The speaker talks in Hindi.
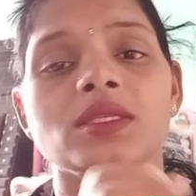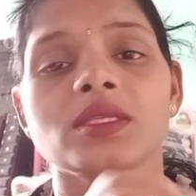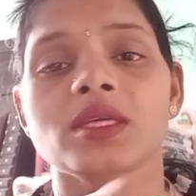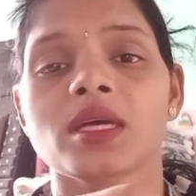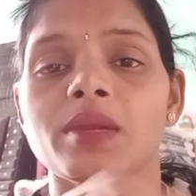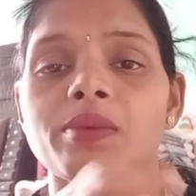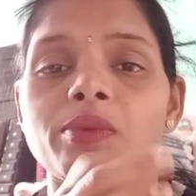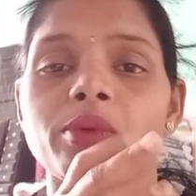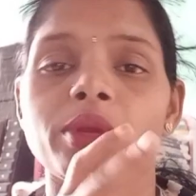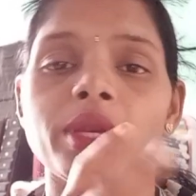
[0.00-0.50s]

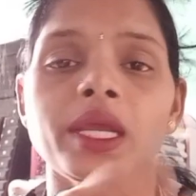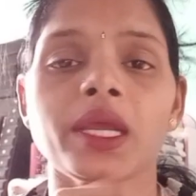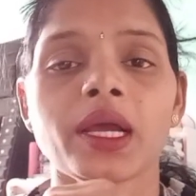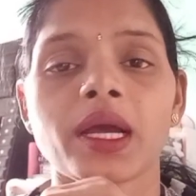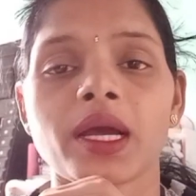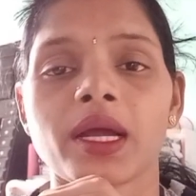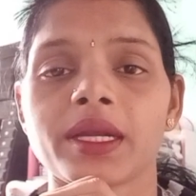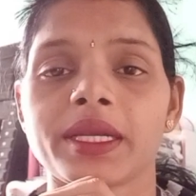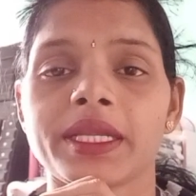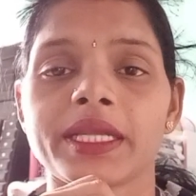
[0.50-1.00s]
सर बोले
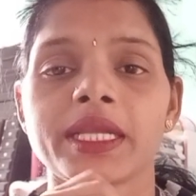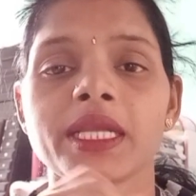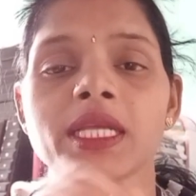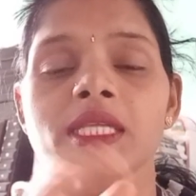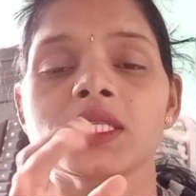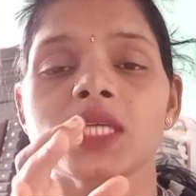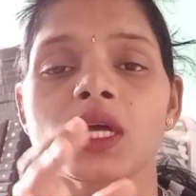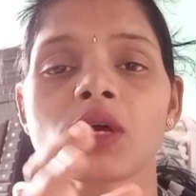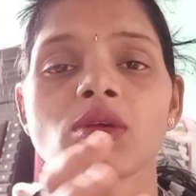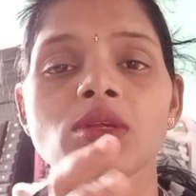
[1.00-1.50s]
हाँ ठीक
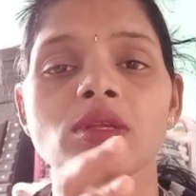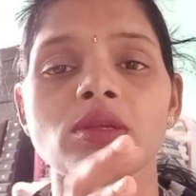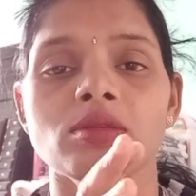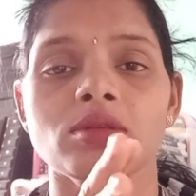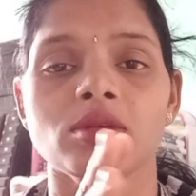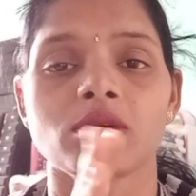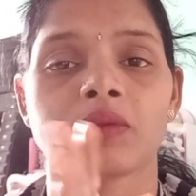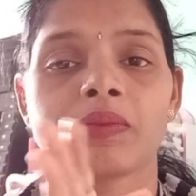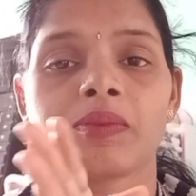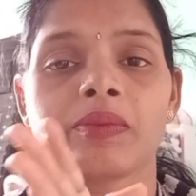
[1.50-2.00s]
है जाओ
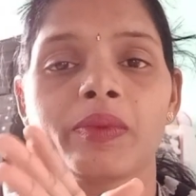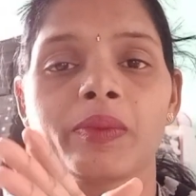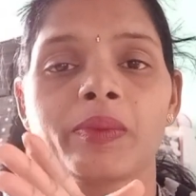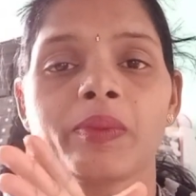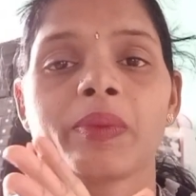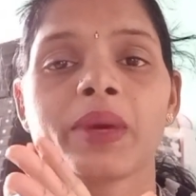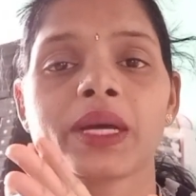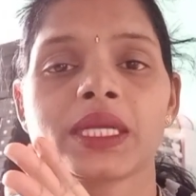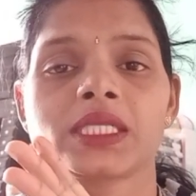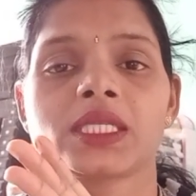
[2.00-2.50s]

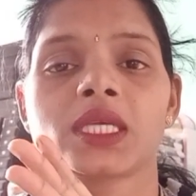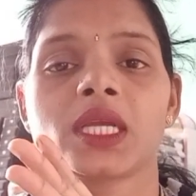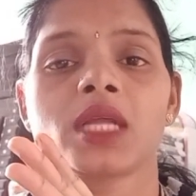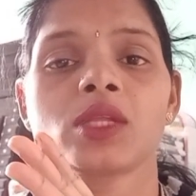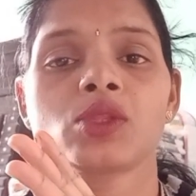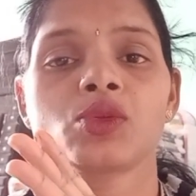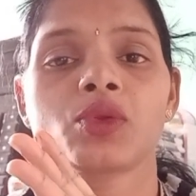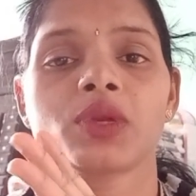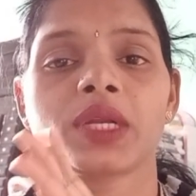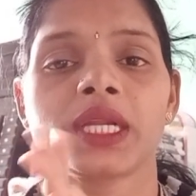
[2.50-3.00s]
पास
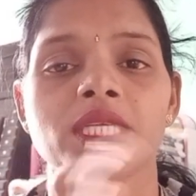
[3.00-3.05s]
जाना दूर